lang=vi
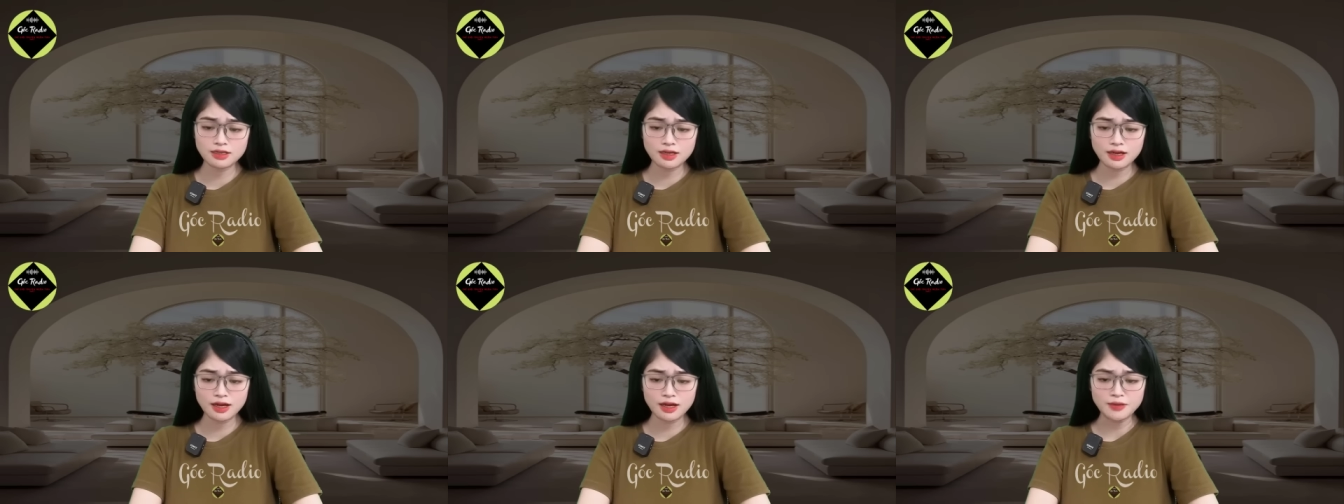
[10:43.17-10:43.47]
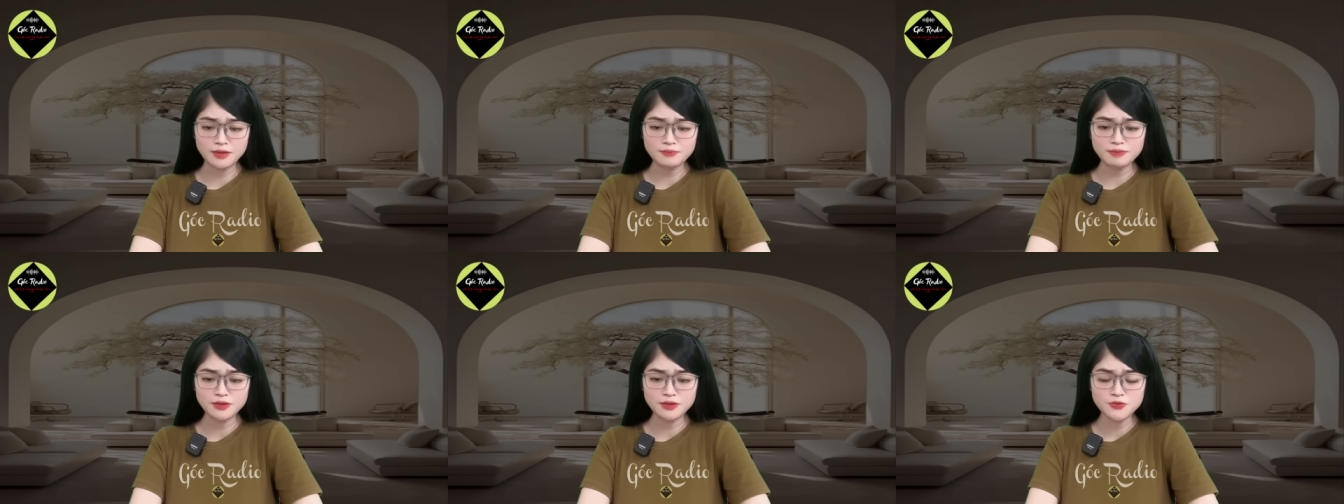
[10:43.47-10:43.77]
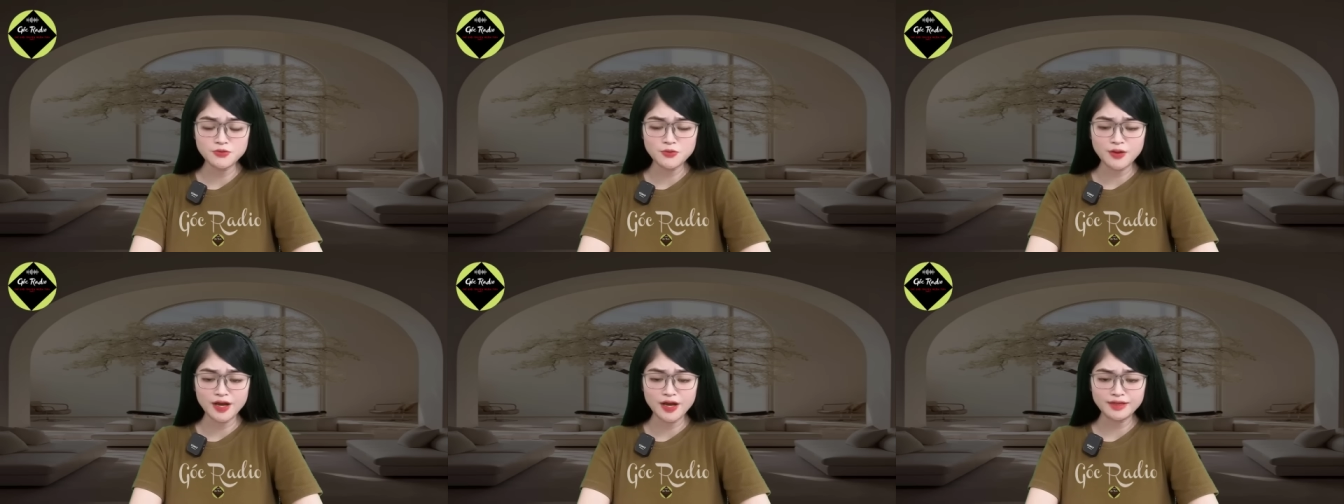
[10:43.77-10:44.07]
Ánh mắt
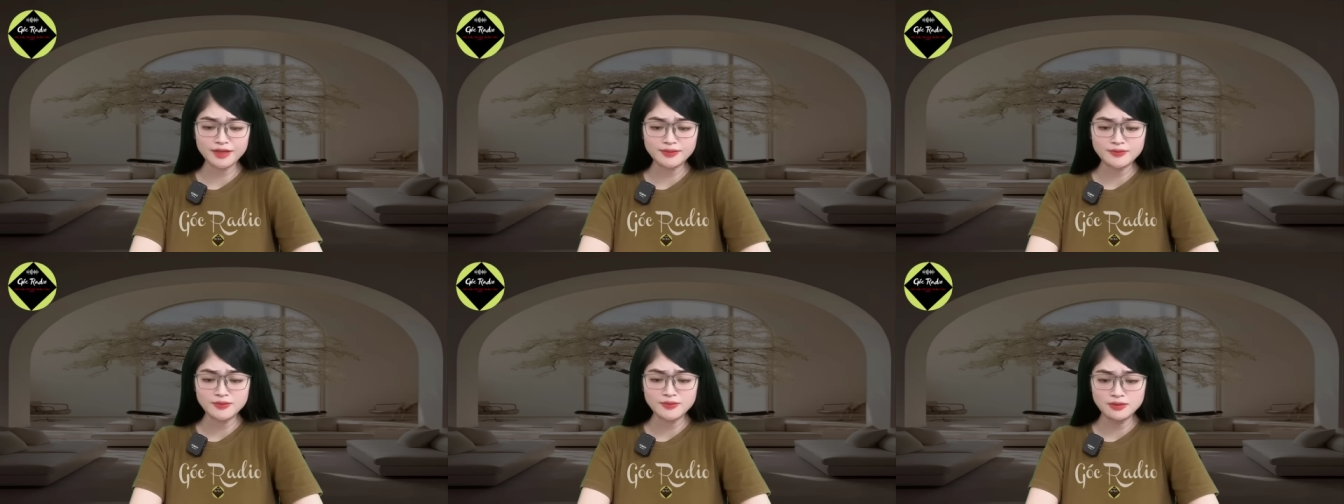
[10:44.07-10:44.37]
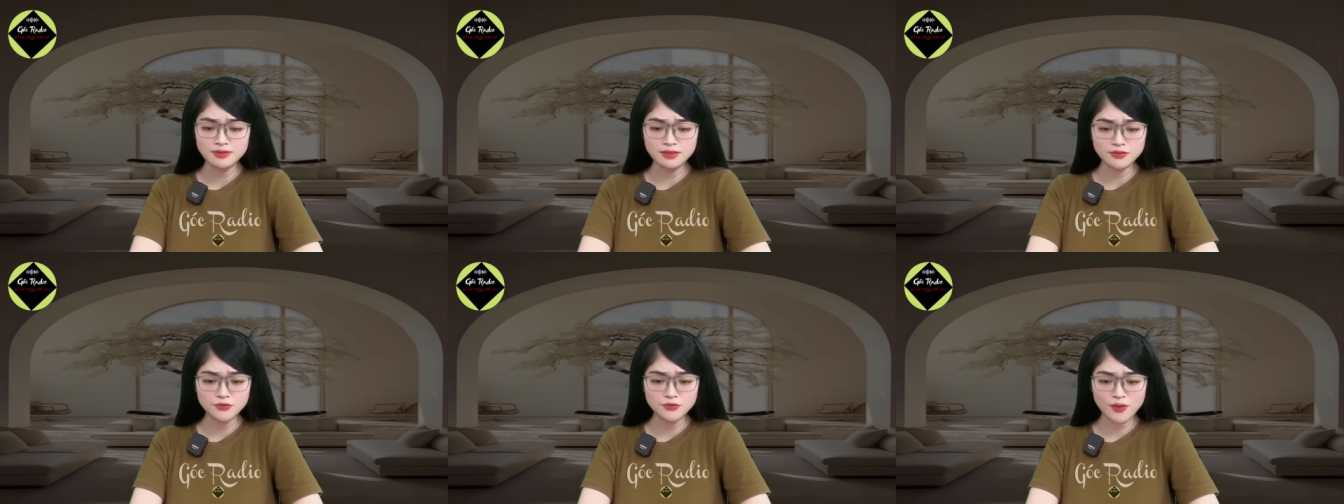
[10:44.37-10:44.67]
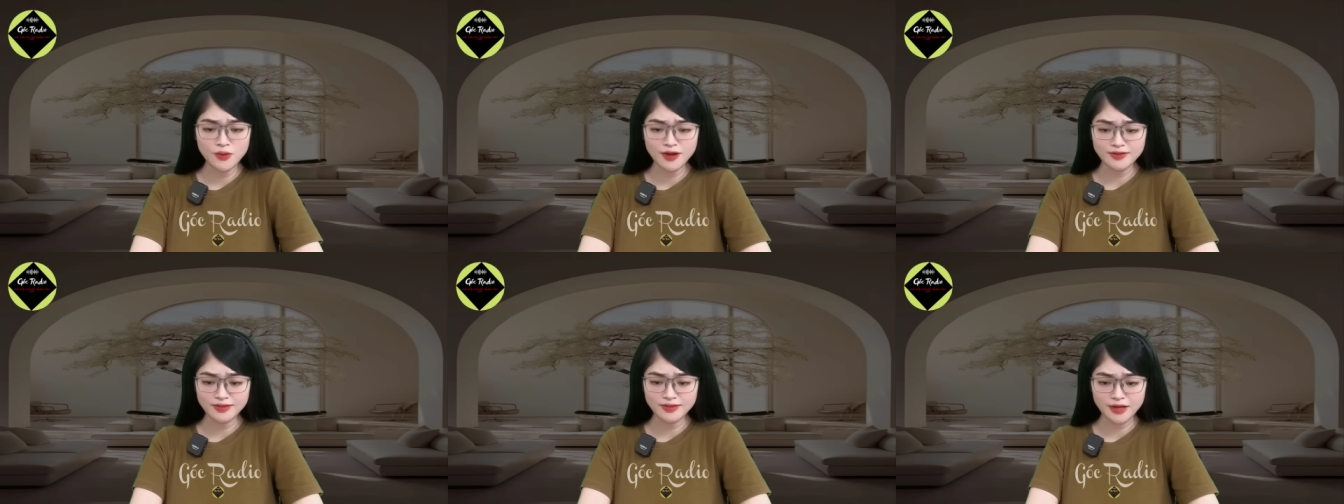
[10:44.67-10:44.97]
của anh lướt
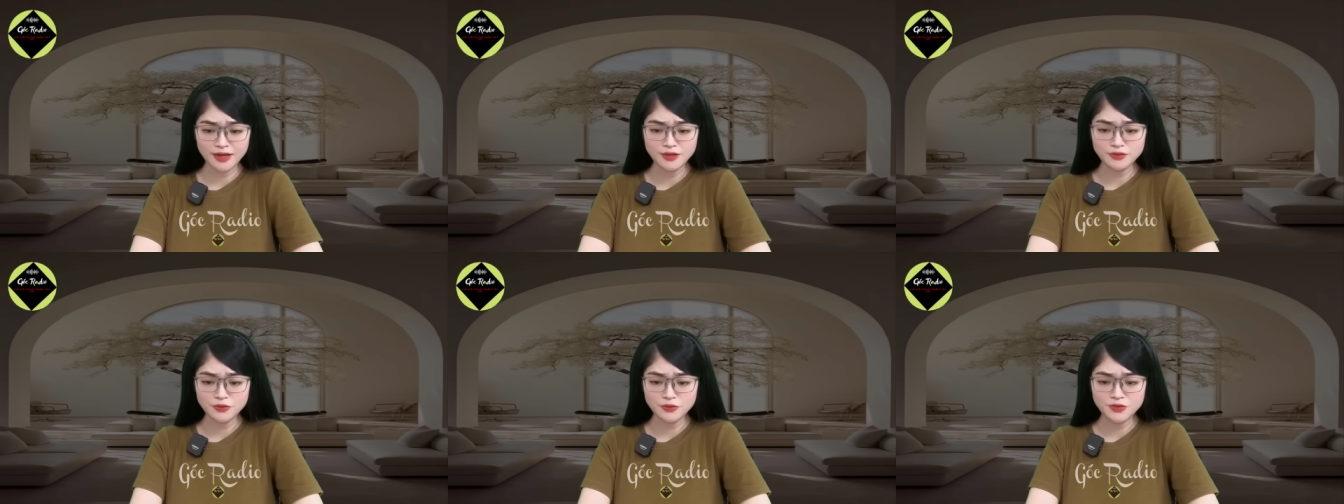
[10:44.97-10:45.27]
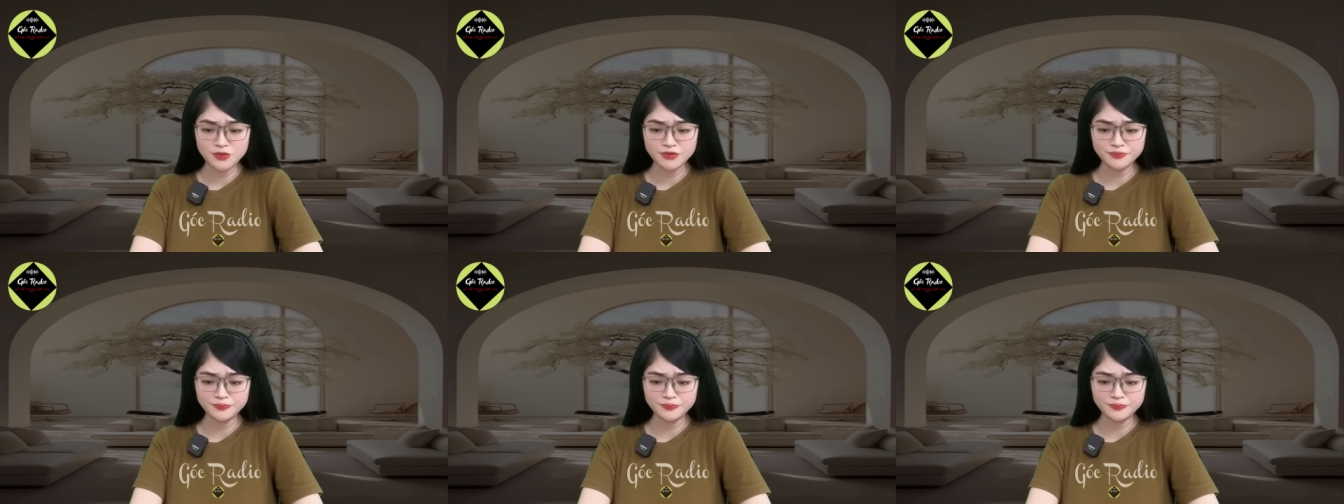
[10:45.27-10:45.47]
qua tay tôi.